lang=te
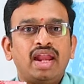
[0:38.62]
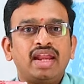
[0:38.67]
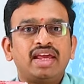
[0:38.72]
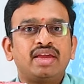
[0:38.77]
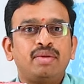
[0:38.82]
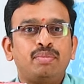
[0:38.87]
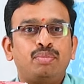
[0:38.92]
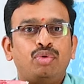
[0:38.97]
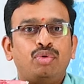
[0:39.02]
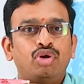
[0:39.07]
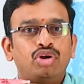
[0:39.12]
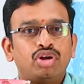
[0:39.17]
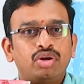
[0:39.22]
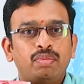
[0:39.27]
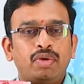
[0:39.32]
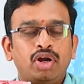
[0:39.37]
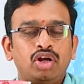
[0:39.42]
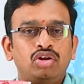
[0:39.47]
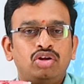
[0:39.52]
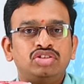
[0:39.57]
అలాగే వాటర్
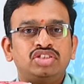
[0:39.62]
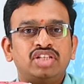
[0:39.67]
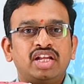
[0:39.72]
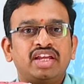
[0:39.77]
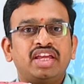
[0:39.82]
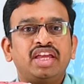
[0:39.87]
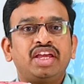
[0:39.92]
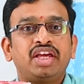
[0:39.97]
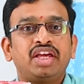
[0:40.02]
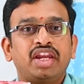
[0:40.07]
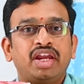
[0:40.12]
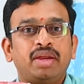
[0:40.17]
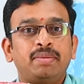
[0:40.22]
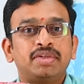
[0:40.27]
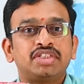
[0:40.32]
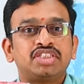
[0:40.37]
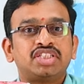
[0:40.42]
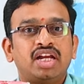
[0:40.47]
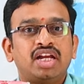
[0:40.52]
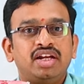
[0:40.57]
బాటిల్ వచ్చేసరికి
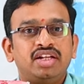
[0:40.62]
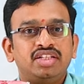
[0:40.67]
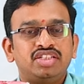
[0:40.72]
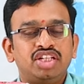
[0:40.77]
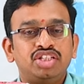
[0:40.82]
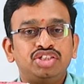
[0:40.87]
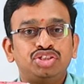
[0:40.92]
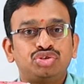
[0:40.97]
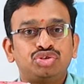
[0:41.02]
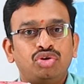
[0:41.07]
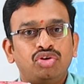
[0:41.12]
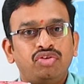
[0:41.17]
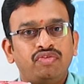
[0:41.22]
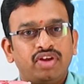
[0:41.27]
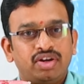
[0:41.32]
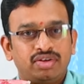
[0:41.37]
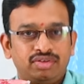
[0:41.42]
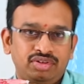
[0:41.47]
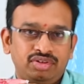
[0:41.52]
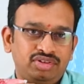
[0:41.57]
క్రేపర్ స్టైల్ డిజైన్ స్టోన్
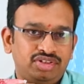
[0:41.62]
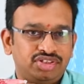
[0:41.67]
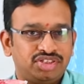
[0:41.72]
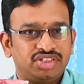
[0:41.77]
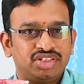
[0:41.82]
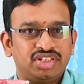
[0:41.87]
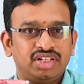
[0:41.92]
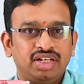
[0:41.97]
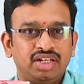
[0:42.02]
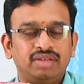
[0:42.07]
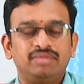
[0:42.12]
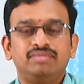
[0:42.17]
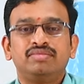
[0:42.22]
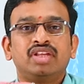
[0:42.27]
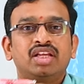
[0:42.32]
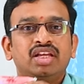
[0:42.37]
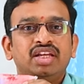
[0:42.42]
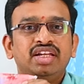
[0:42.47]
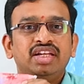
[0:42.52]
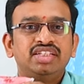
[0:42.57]
వర్క్తో వస్తుంది
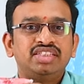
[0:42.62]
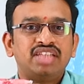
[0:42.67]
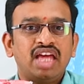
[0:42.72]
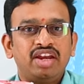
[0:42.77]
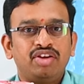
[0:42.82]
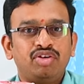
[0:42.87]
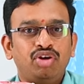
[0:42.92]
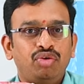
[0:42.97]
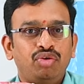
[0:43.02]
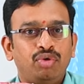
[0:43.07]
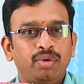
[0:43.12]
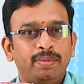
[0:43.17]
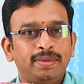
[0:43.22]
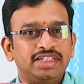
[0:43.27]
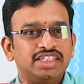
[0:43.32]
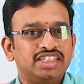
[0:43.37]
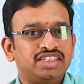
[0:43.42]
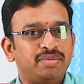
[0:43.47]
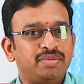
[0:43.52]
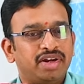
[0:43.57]
ఈ శారీ కూడా ఓపెన్
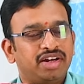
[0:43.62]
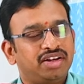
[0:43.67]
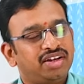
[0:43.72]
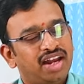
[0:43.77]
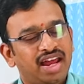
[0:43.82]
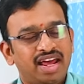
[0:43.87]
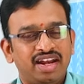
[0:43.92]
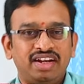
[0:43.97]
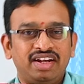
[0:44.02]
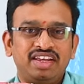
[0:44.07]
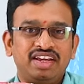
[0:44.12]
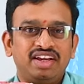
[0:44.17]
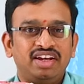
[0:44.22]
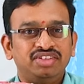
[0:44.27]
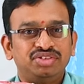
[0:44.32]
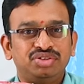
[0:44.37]
చేసి మనం క్లారిటీగా